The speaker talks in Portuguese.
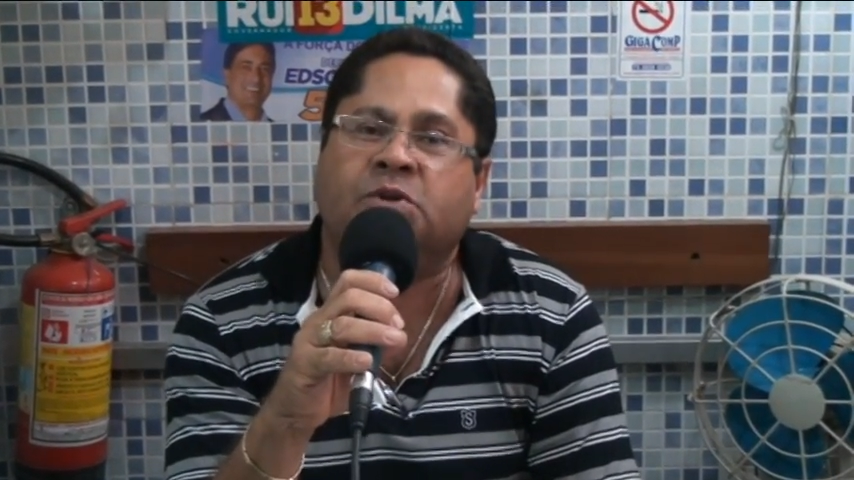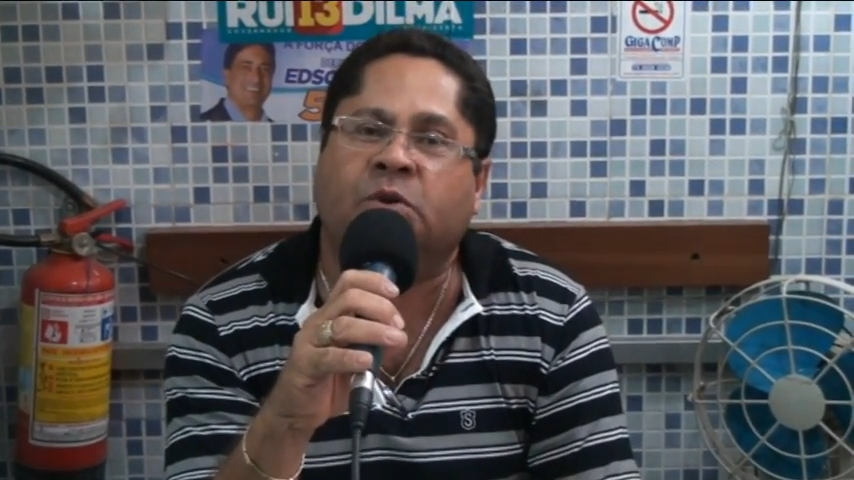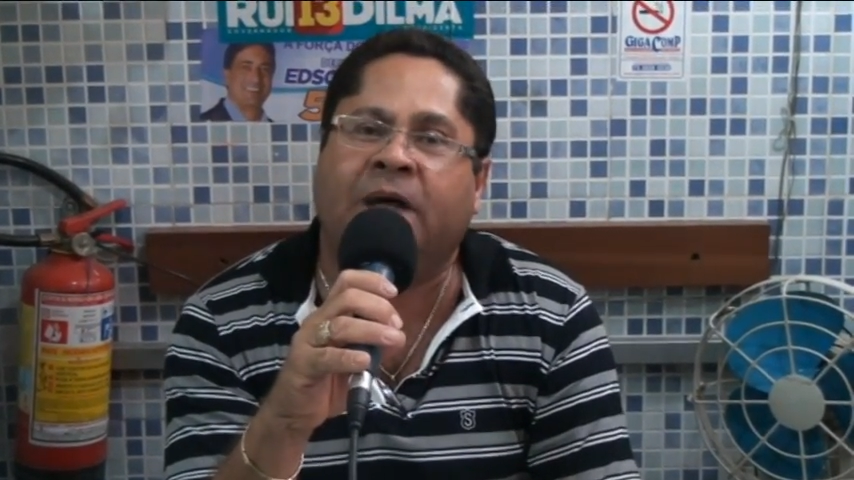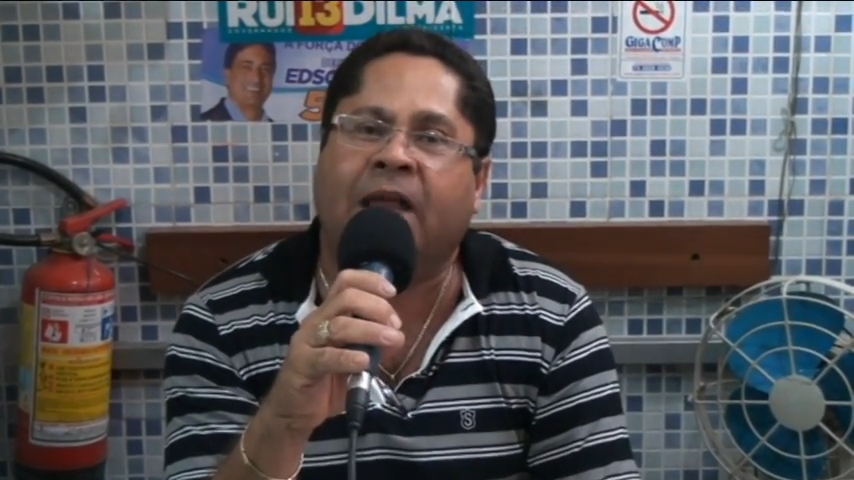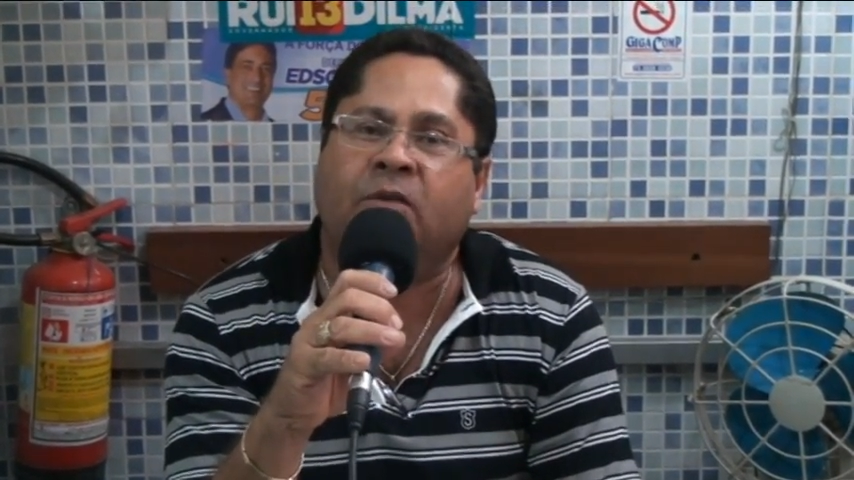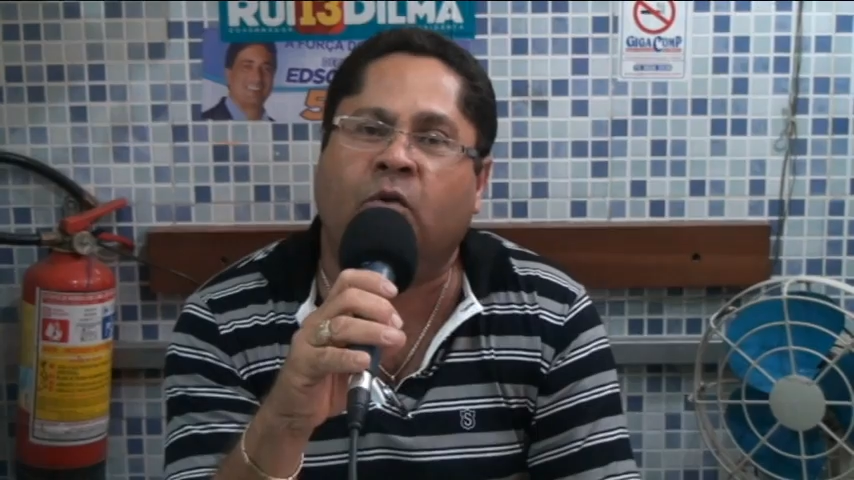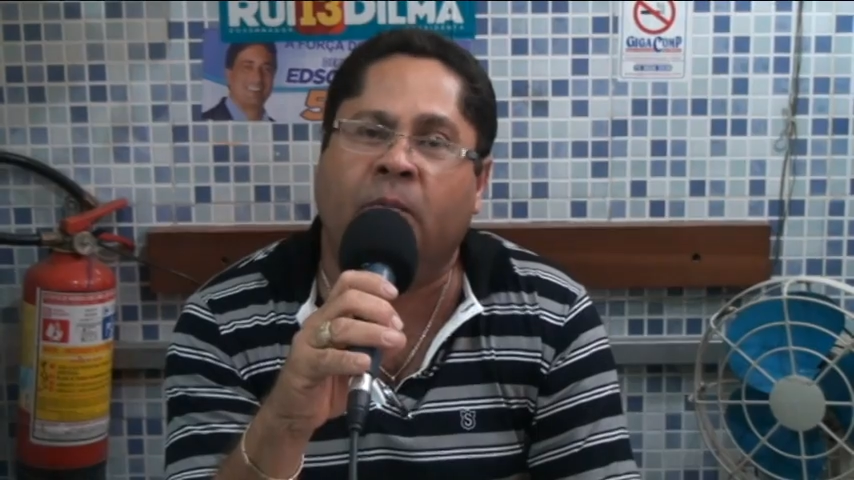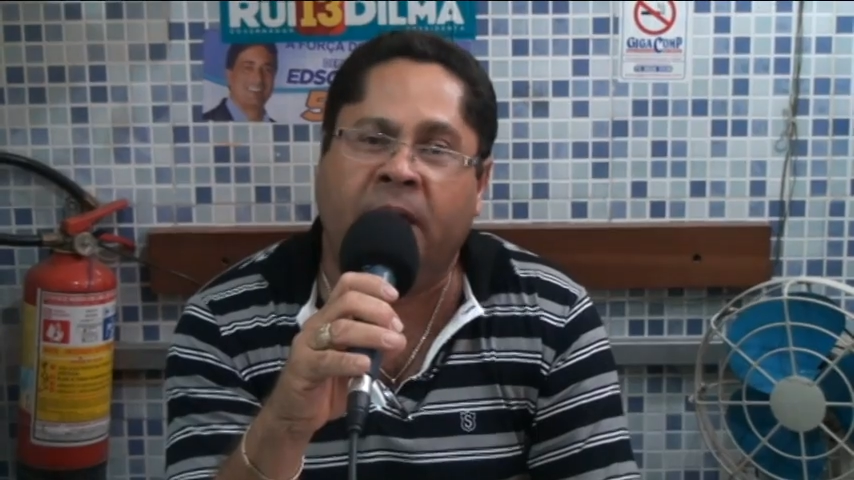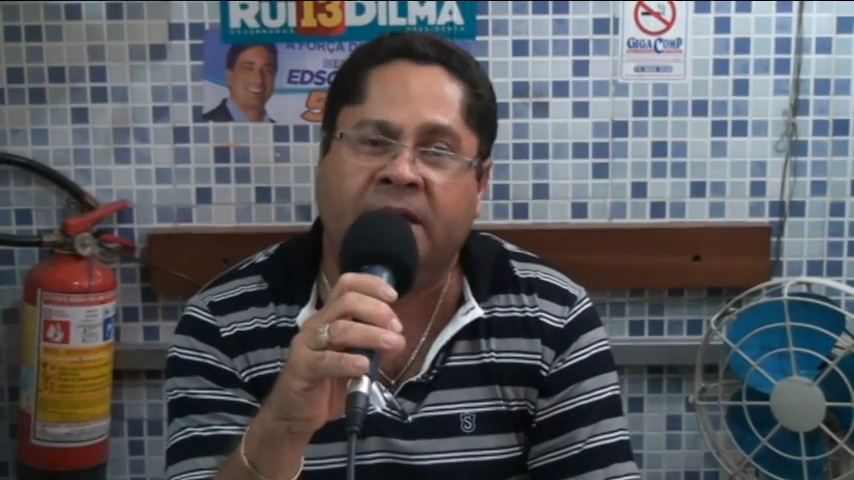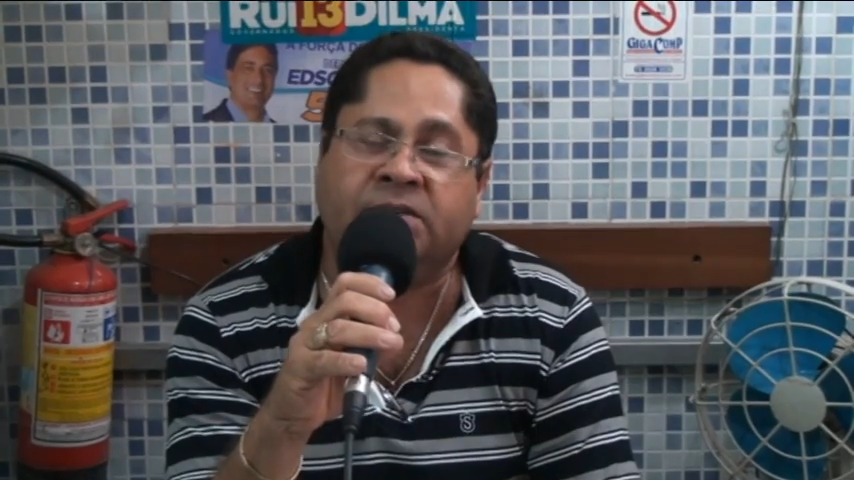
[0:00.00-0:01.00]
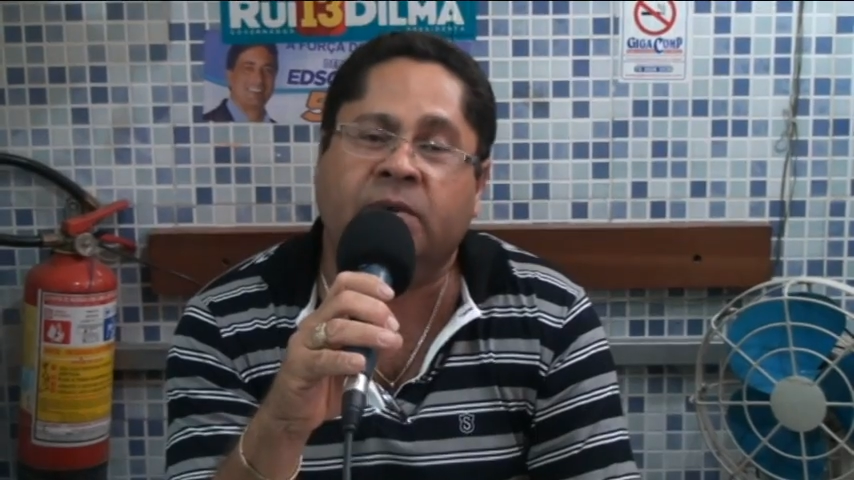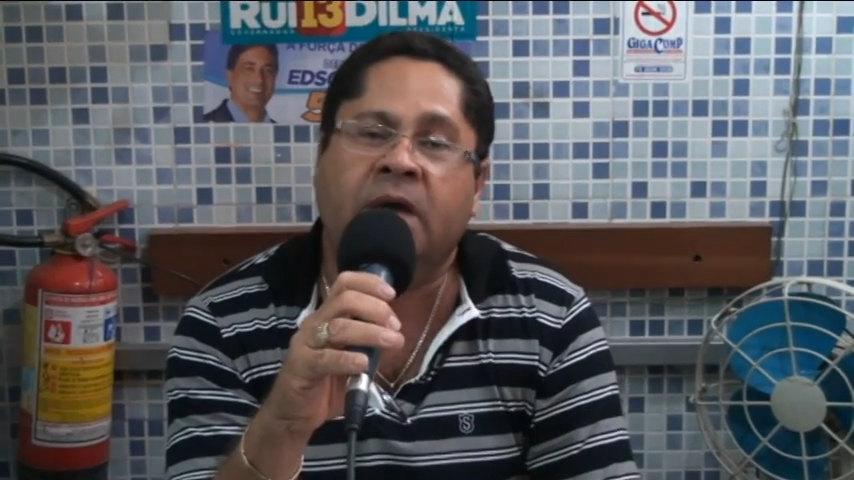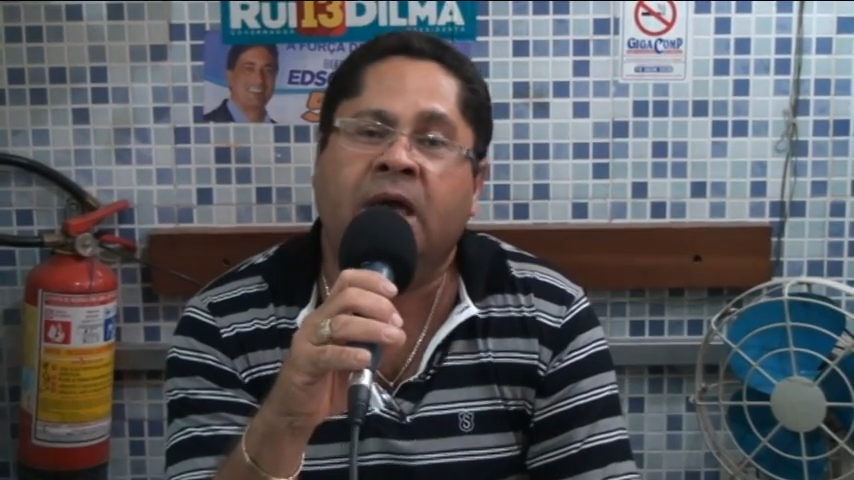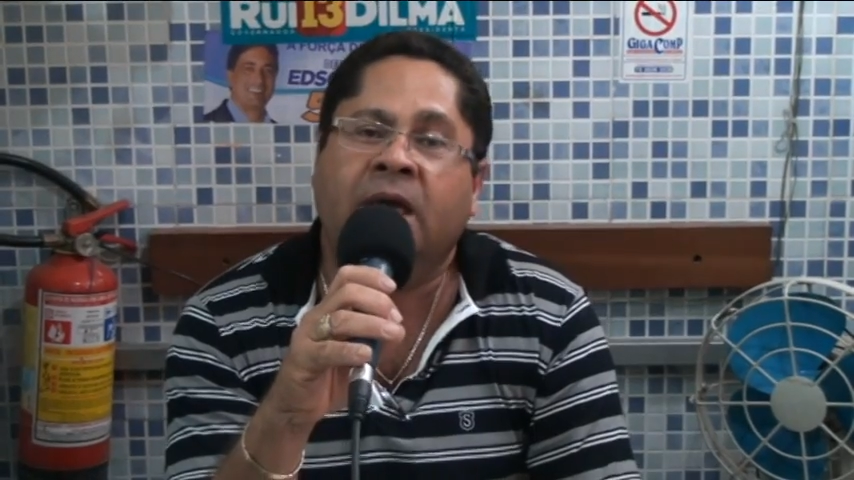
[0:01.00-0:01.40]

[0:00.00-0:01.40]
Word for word: funcionários no comércio.